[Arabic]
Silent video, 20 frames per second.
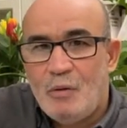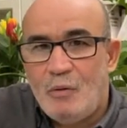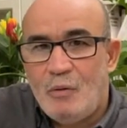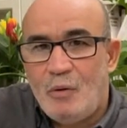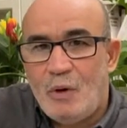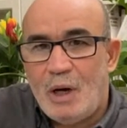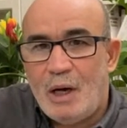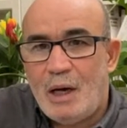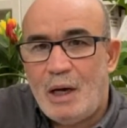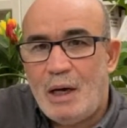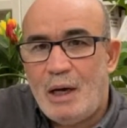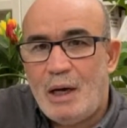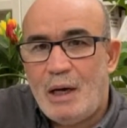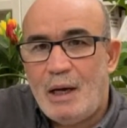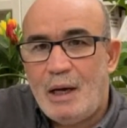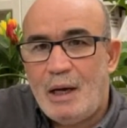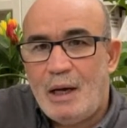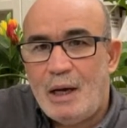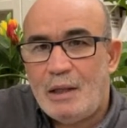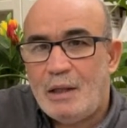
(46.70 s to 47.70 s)

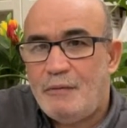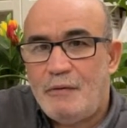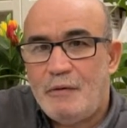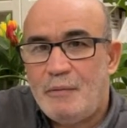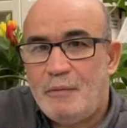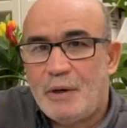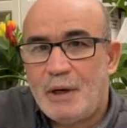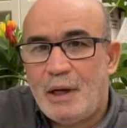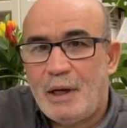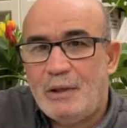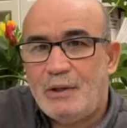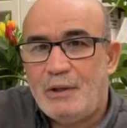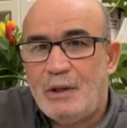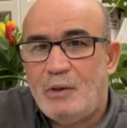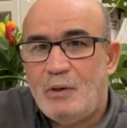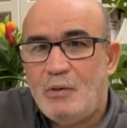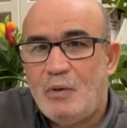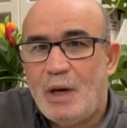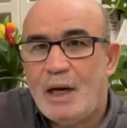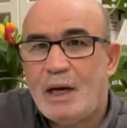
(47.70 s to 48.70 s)
وهدفهم
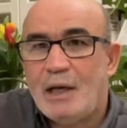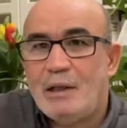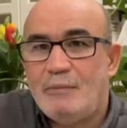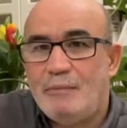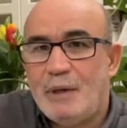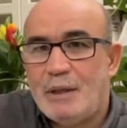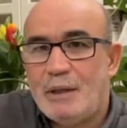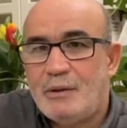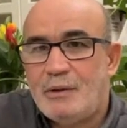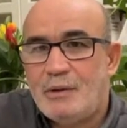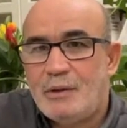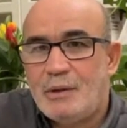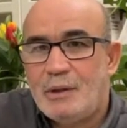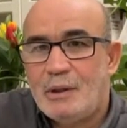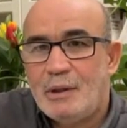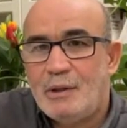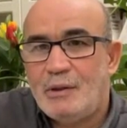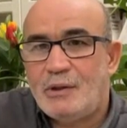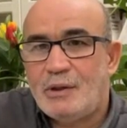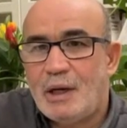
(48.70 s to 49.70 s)
الرئيسي هو خدمة
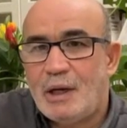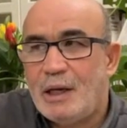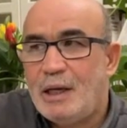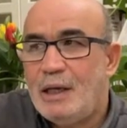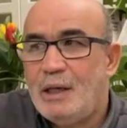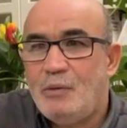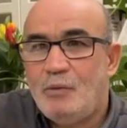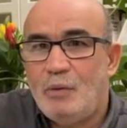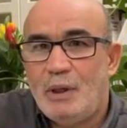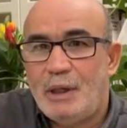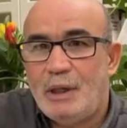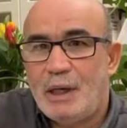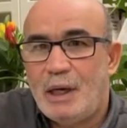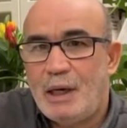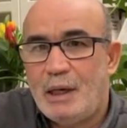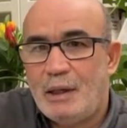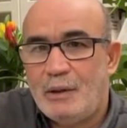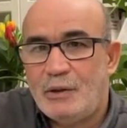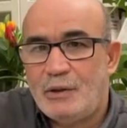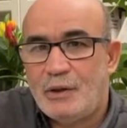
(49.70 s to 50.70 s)
إسرائيل
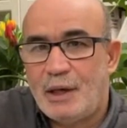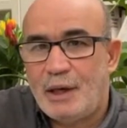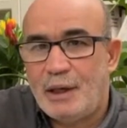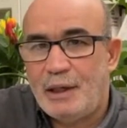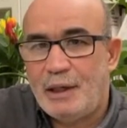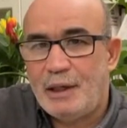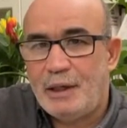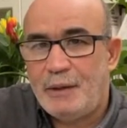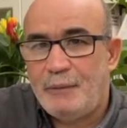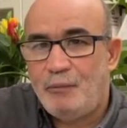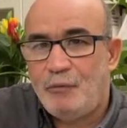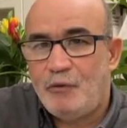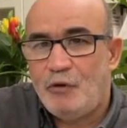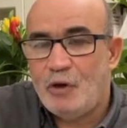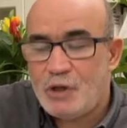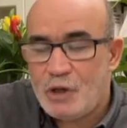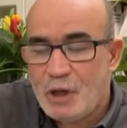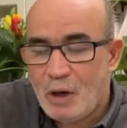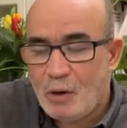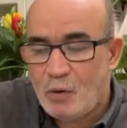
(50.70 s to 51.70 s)
والكيان الإسرائيلي
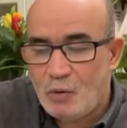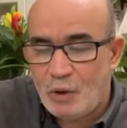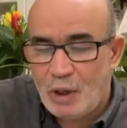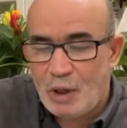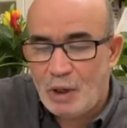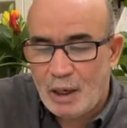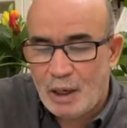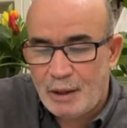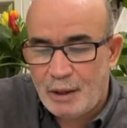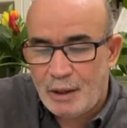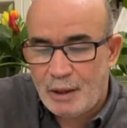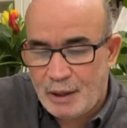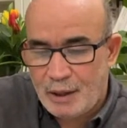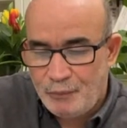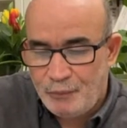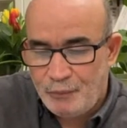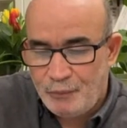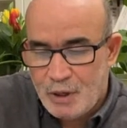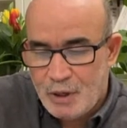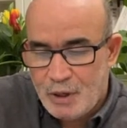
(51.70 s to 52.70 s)
وش يقول هذا
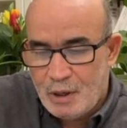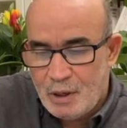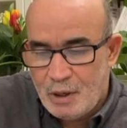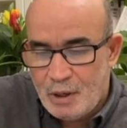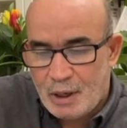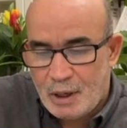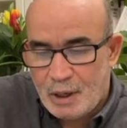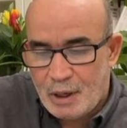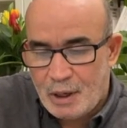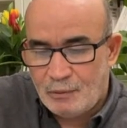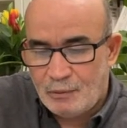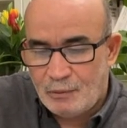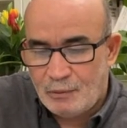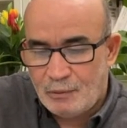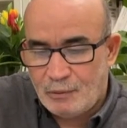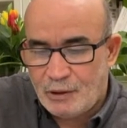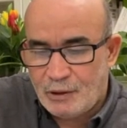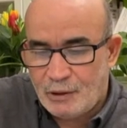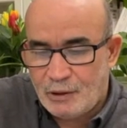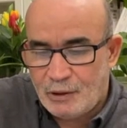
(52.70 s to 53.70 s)
رئيس
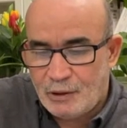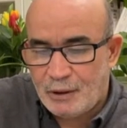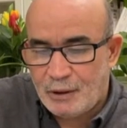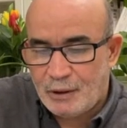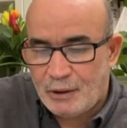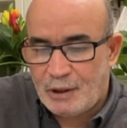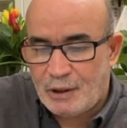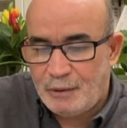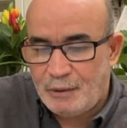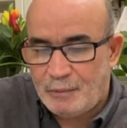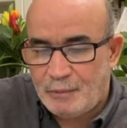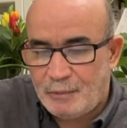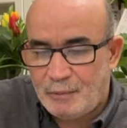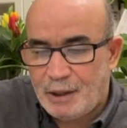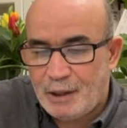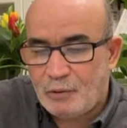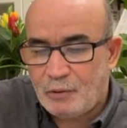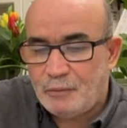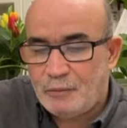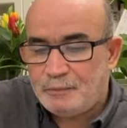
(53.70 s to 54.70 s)
الموساد السابق تامير
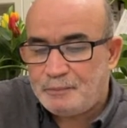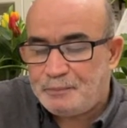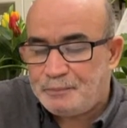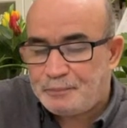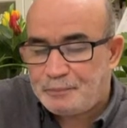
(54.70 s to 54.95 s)
باردو